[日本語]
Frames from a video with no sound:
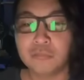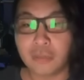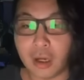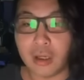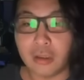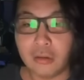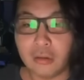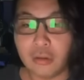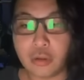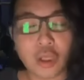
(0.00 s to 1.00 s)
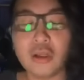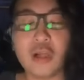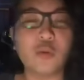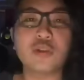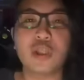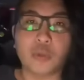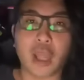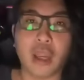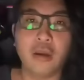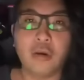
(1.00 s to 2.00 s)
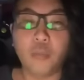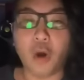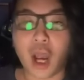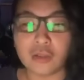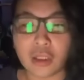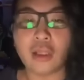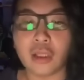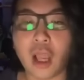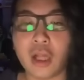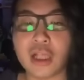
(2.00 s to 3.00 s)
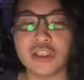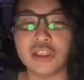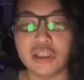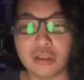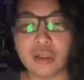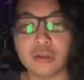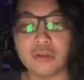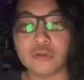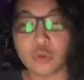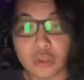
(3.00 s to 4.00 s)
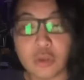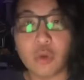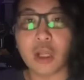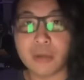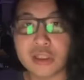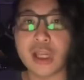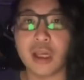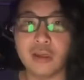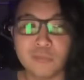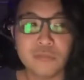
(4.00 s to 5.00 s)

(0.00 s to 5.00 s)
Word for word: はい。喧嘩突でもない。もう、ただただ荒らしに行ったっていう。そう、ニコ生時代。